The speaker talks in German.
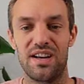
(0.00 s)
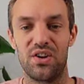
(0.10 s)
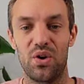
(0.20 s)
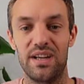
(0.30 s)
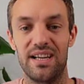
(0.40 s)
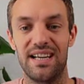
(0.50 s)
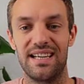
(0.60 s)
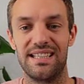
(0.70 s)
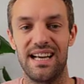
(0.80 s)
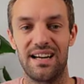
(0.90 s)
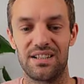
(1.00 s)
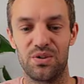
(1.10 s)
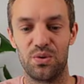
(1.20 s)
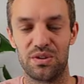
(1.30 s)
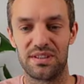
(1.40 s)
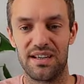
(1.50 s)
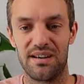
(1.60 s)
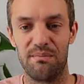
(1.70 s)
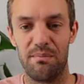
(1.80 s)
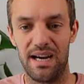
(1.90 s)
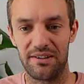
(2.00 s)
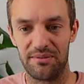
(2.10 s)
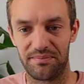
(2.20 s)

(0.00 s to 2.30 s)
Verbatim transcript: neue Jahreshochs machen.